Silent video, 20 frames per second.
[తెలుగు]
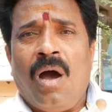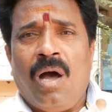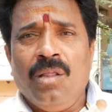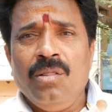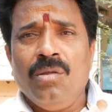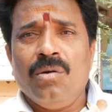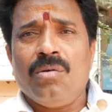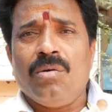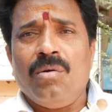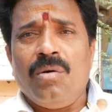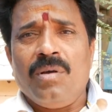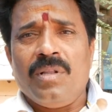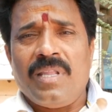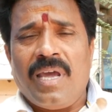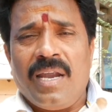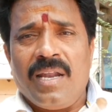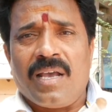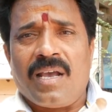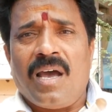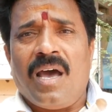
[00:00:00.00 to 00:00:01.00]
అందుకు
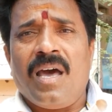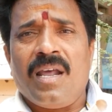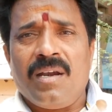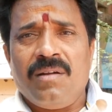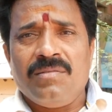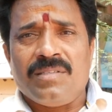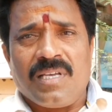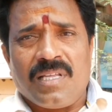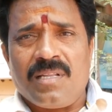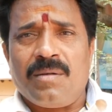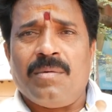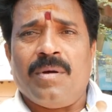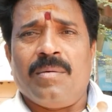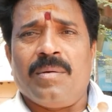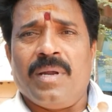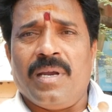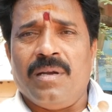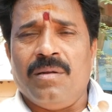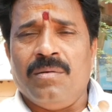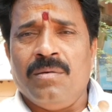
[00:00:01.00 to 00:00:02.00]
దానికి కారణం చంద్రబాబు
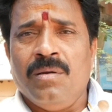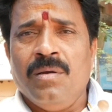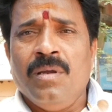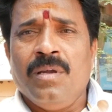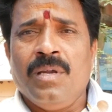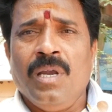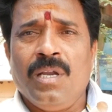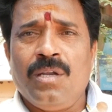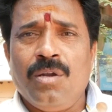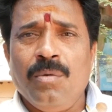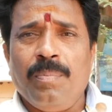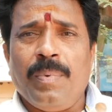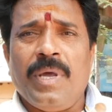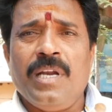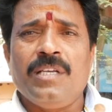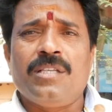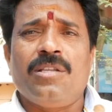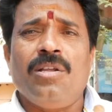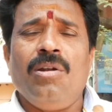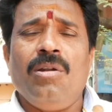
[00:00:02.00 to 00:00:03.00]
నాయుడు ఎట్టి
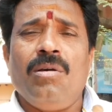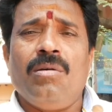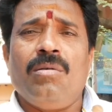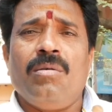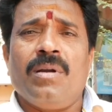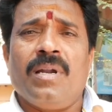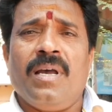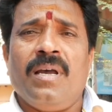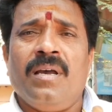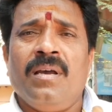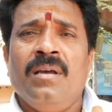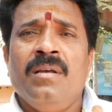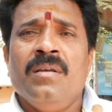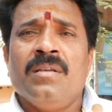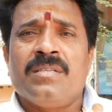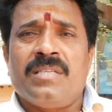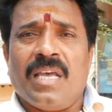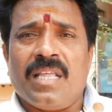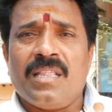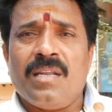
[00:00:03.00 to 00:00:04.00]
పరిస్థితుల్లో కూడా
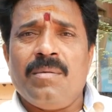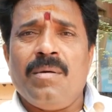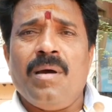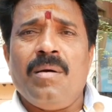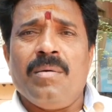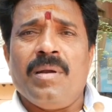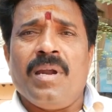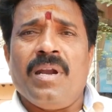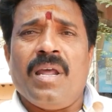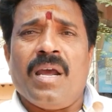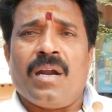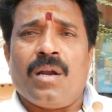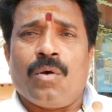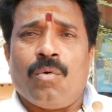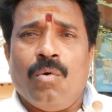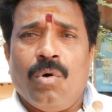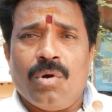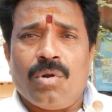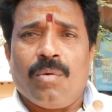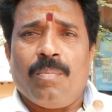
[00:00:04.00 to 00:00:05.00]
చంద్రబాబు నాయుడు అక్కడ
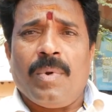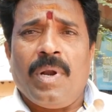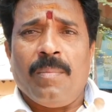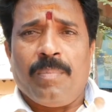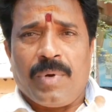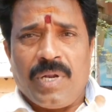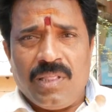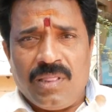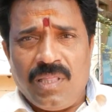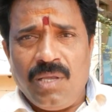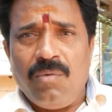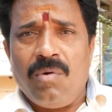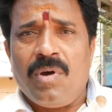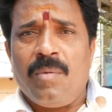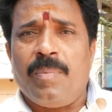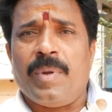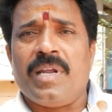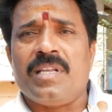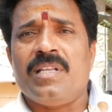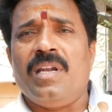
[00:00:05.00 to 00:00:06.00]
కోటి రూపాయలు ప్రతి
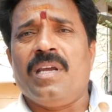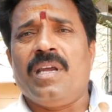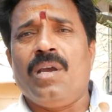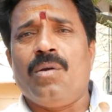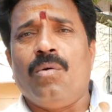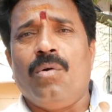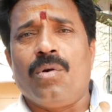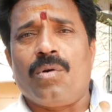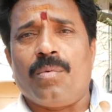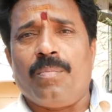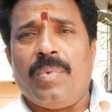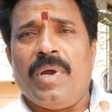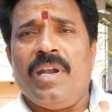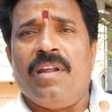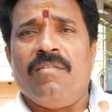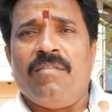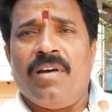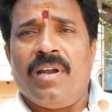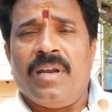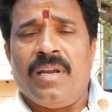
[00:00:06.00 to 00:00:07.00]
ఒక్క ప్రజలకి కోటి
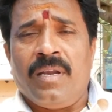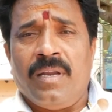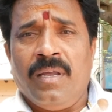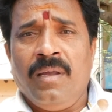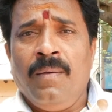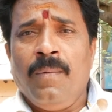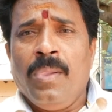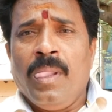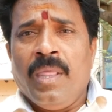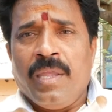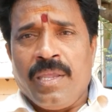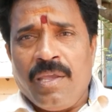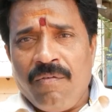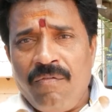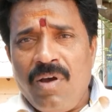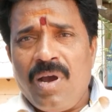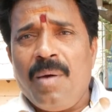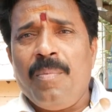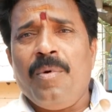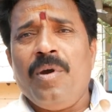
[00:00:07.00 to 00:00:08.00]
రూపాయలు ఇవ్వాలండి
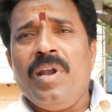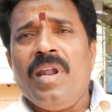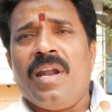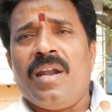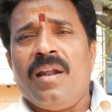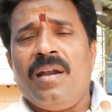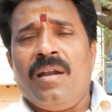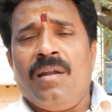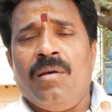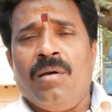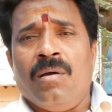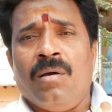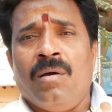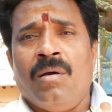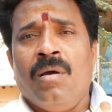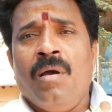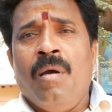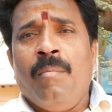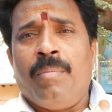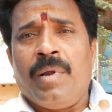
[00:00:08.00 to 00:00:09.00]
ఇవ్వకపోయిన అడల్లో
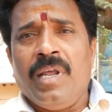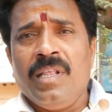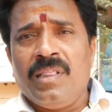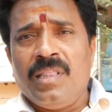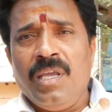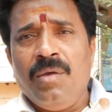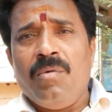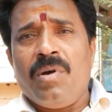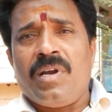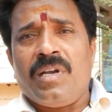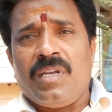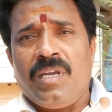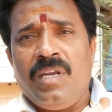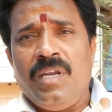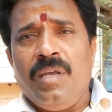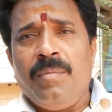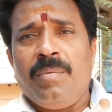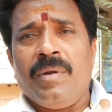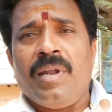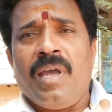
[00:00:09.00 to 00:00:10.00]
ప్రతి ఒక్క
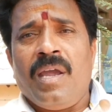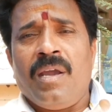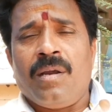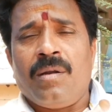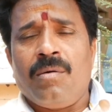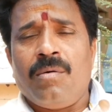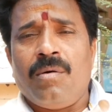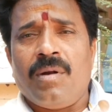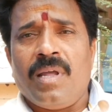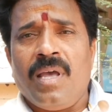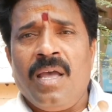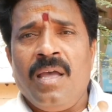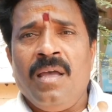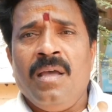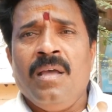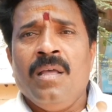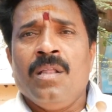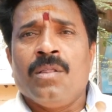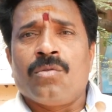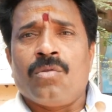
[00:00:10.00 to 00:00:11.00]
టీడీపీ నాయకుడు కూడా
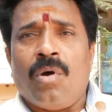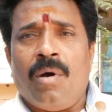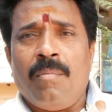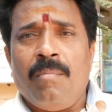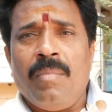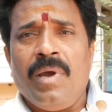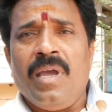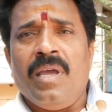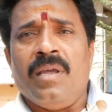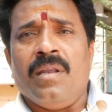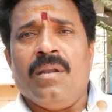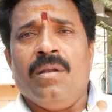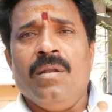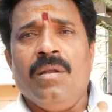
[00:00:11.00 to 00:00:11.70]
తొంభై